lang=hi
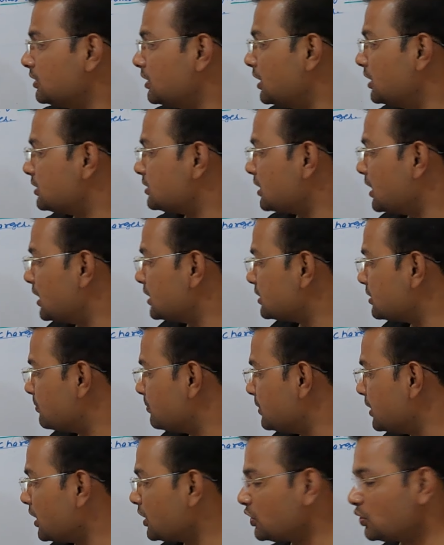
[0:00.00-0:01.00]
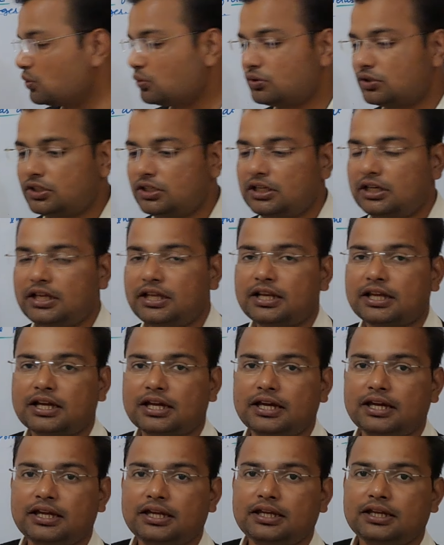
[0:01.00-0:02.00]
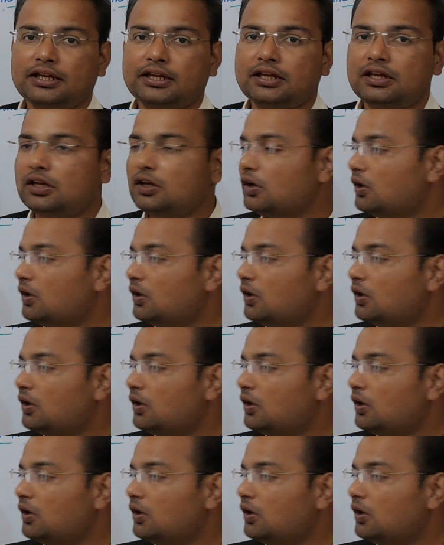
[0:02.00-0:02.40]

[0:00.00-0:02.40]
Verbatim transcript: थर्ड चार्ज हमने यहाँ क्यू थ्री ले रखा है